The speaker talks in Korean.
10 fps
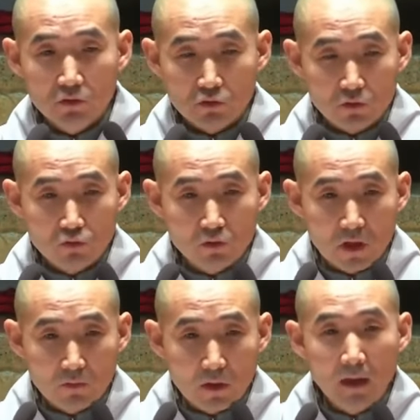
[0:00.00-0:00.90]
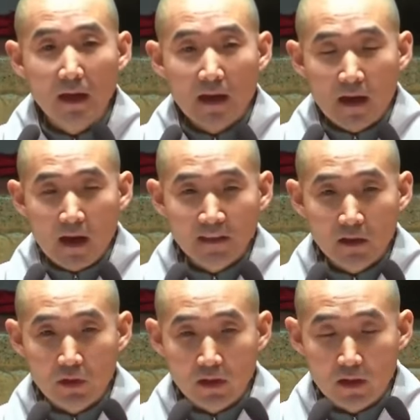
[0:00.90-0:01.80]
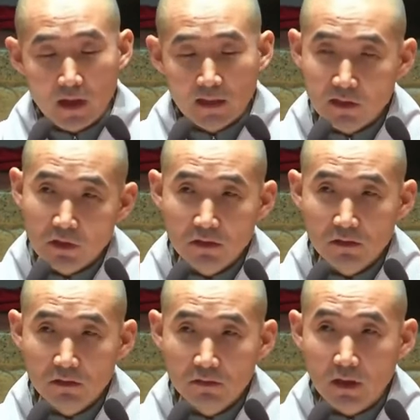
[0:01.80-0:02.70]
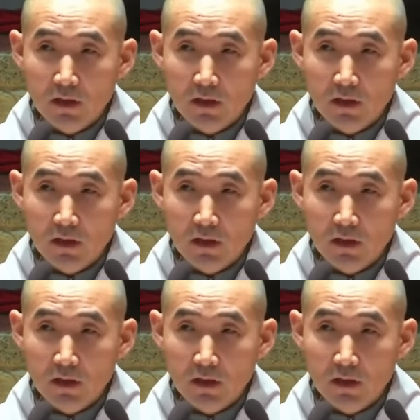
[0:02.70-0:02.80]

전두광과 하나회, 하나회는